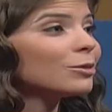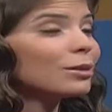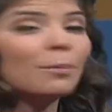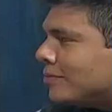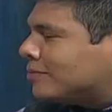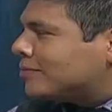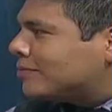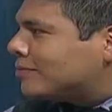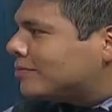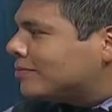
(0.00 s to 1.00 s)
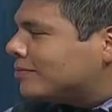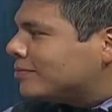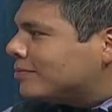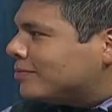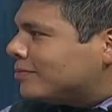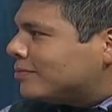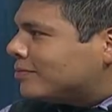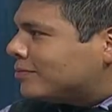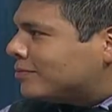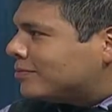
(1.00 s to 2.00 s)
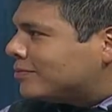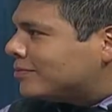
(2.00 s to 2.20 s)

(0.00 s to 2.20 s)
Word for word: O sea, porque ahí dentro del reality show